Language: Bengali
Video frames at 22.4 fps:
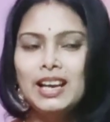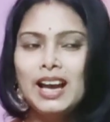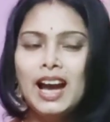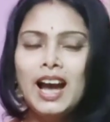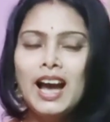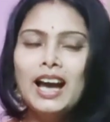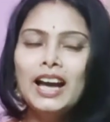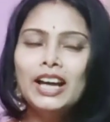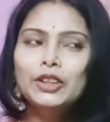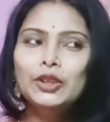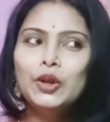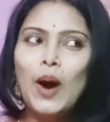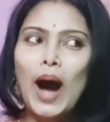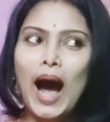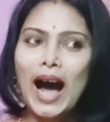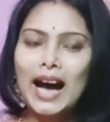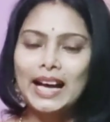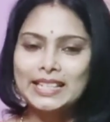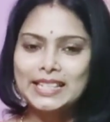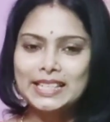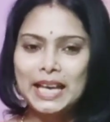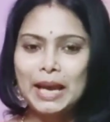তো
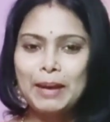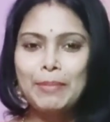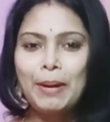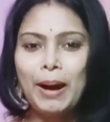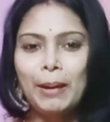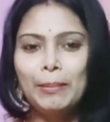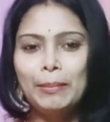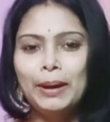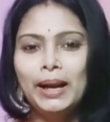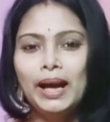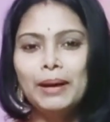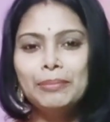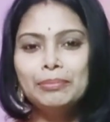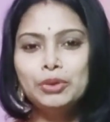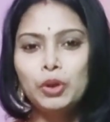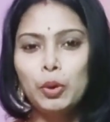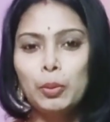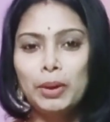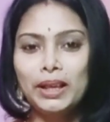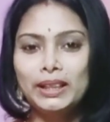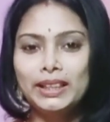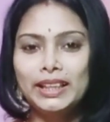আজকে ভাবলাম
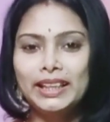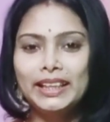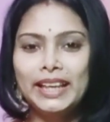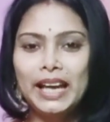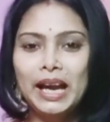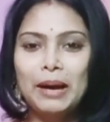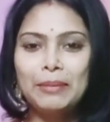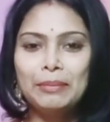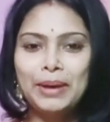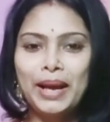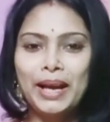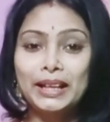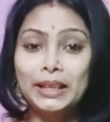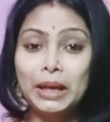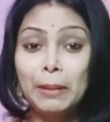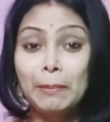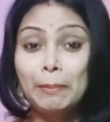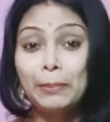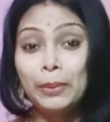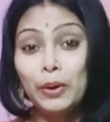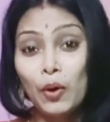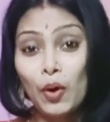তোমাদেরকে আমি একটা
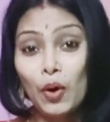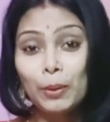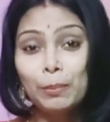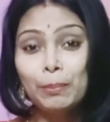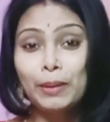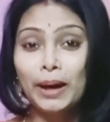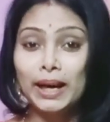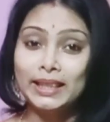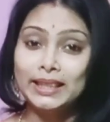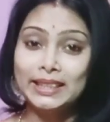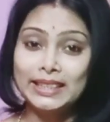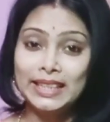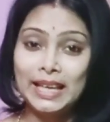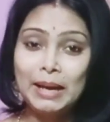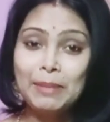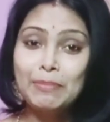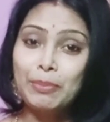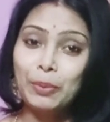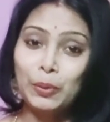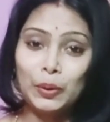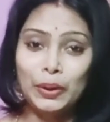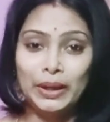ব্লগ বানিয়ে
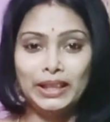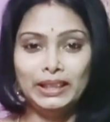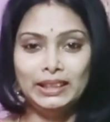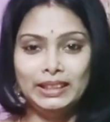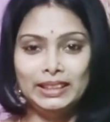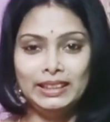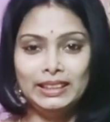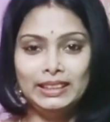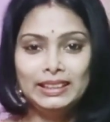বলে দিই